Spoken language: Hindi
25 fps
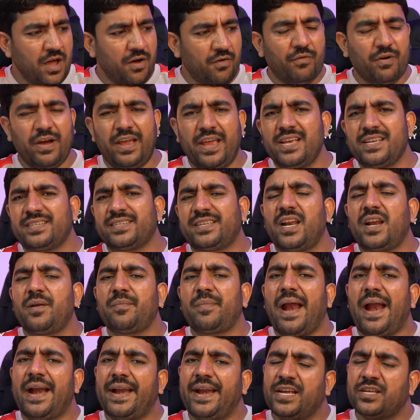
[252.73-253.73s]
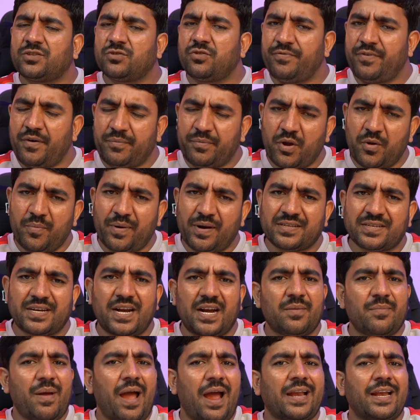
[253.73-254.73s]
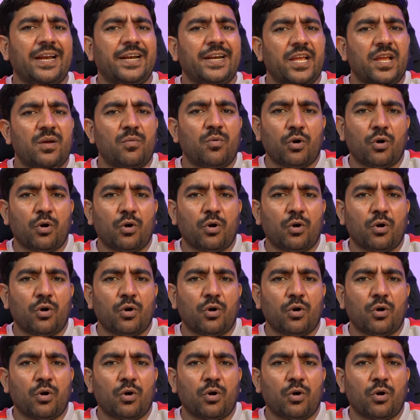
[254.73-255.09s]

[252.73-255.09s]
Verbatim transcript: वही स्क्रीन ब्राइटनेस को फिफ्टी परसेंट बैकलिट की